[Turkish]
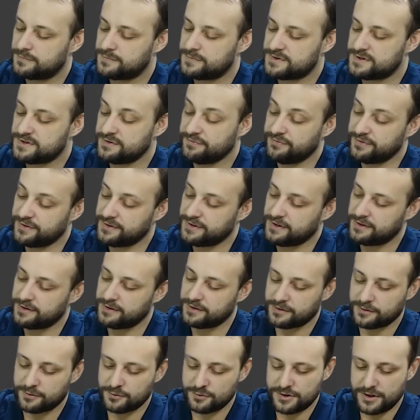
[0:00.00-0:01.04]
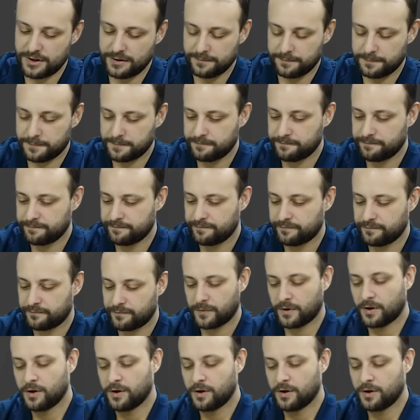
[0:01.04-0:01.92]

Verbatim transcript: Sıfır dedi. Hadi Güzel. alt dedim alt.